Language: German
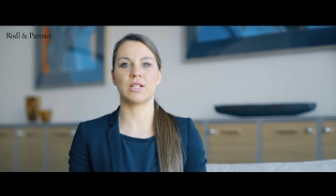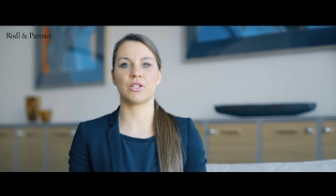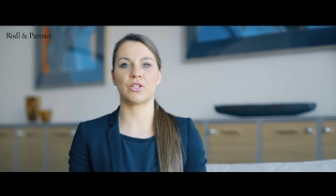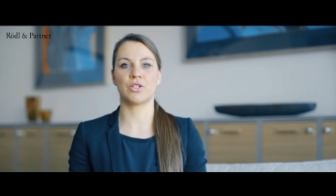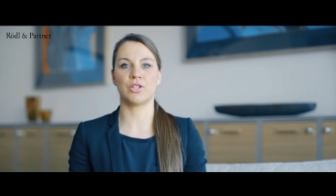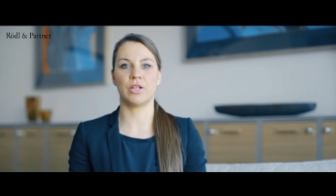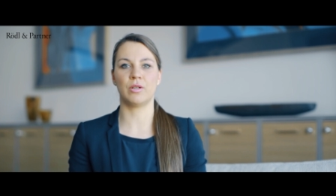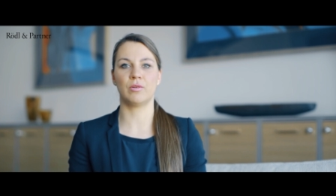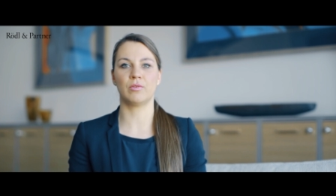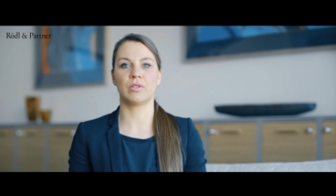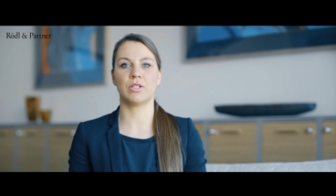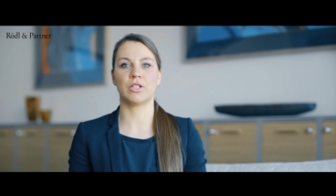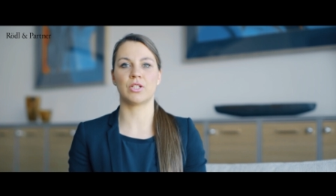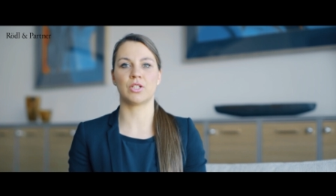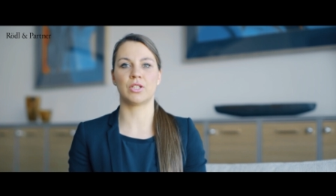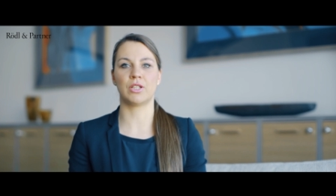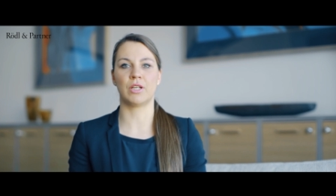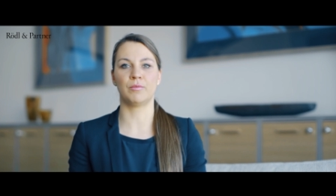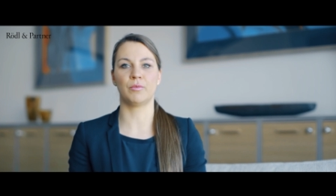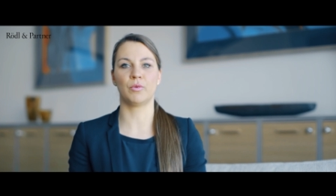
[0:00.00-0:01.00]
Erstellung der
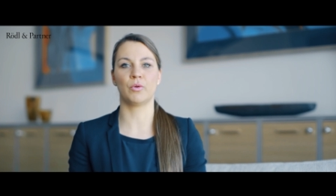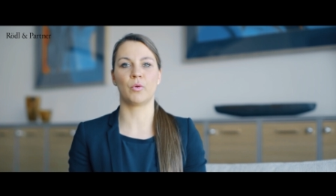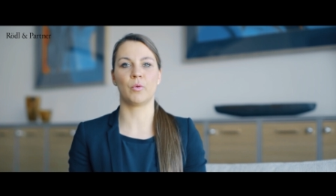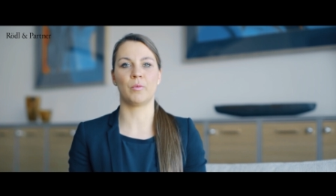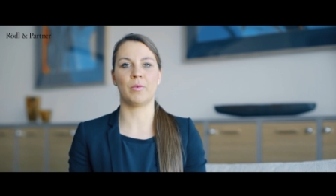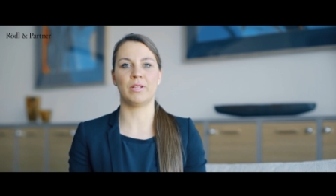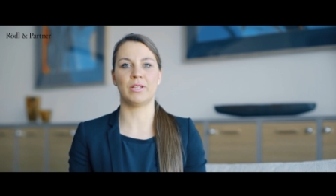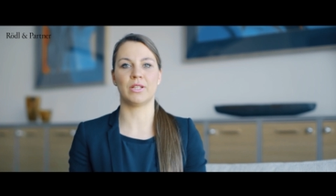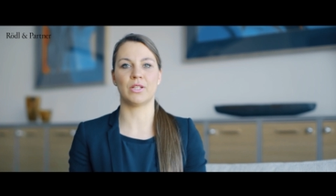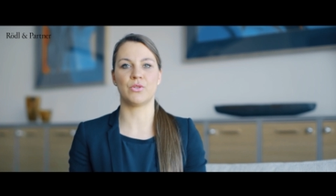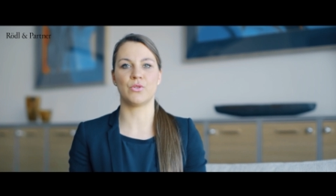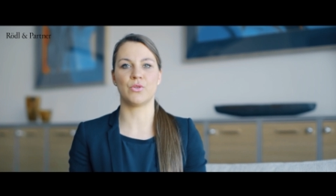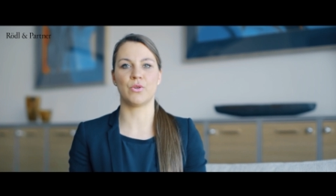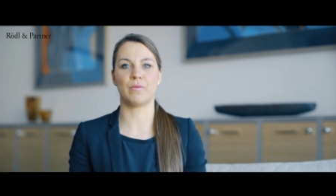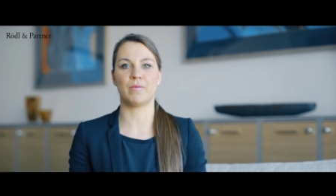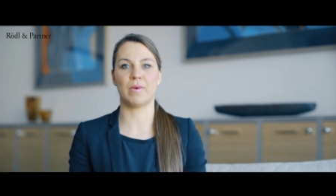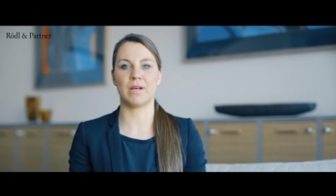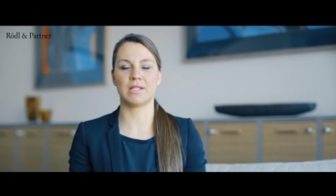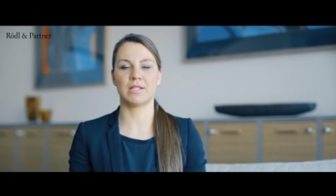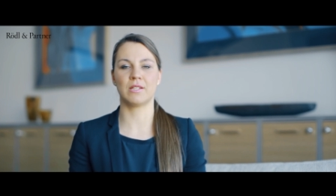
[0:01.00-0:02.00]

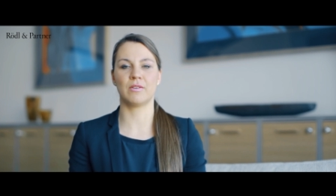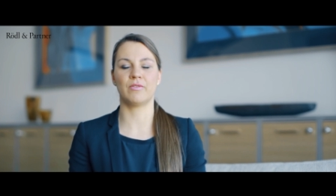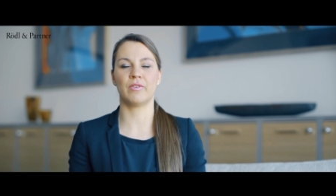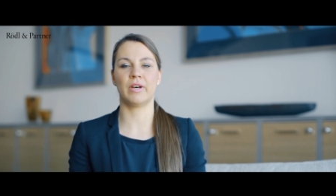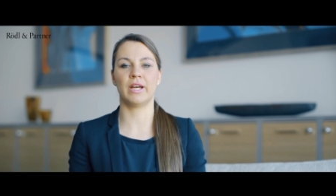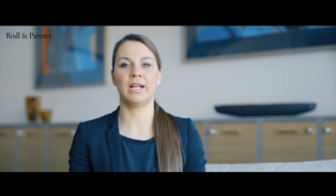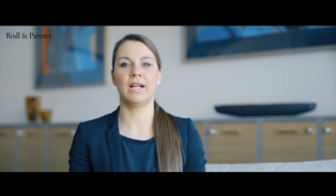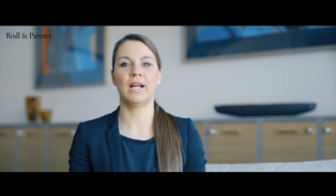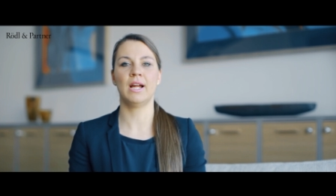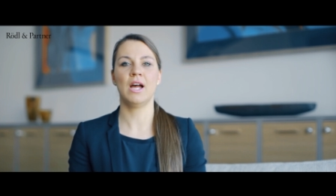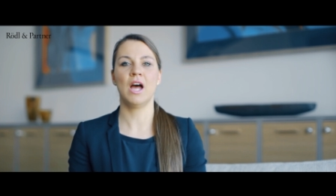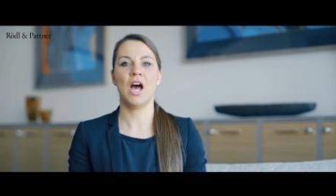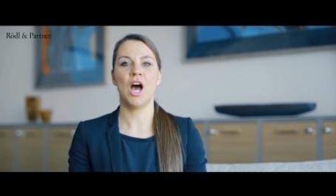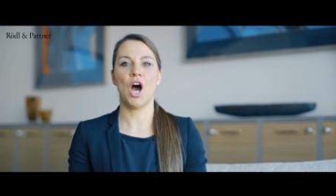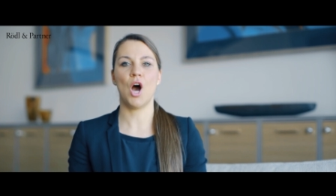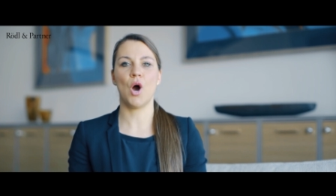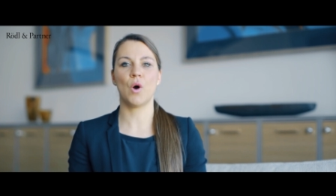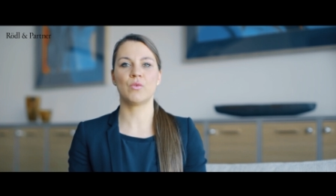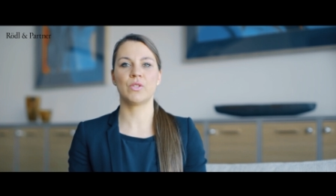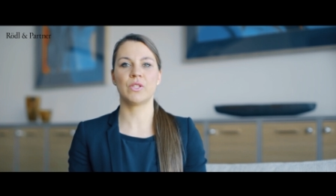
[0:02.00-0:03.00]
Stammdokumentation Masterfile
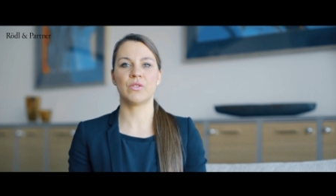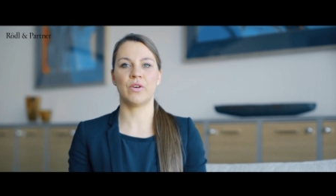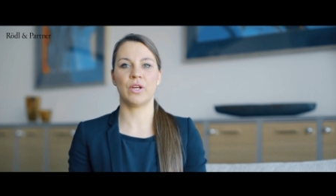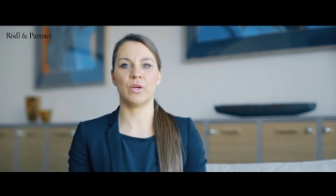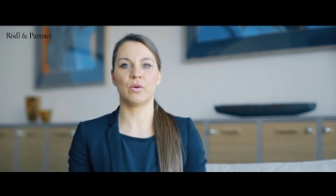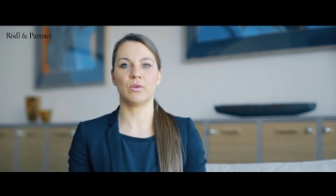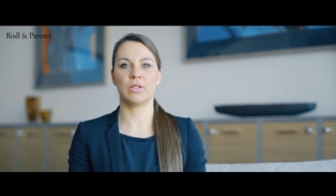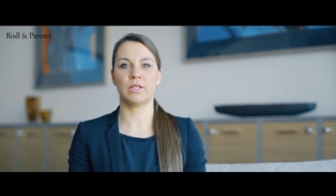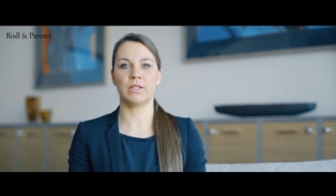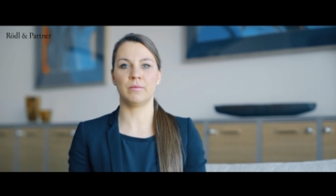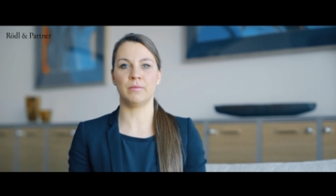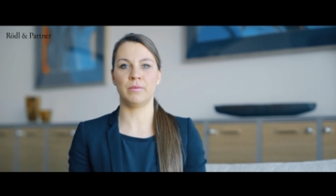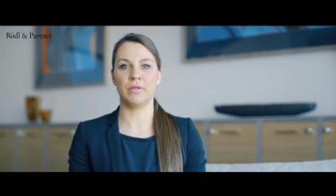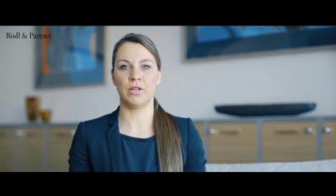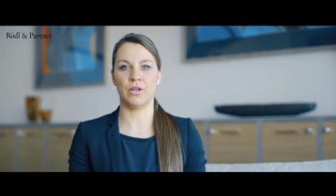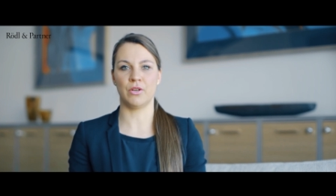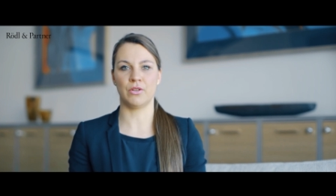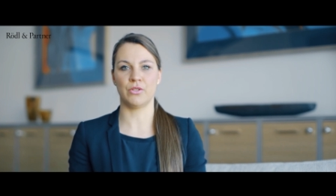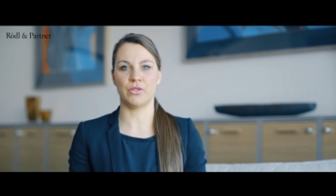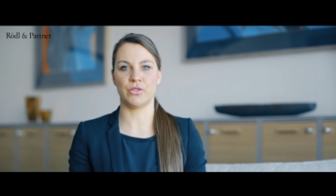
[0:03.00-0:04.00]
auf 200
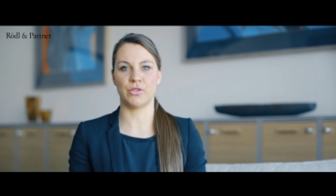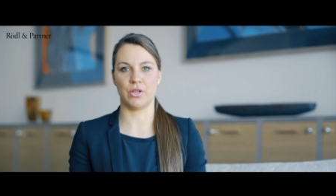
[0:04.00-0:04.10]
Millionen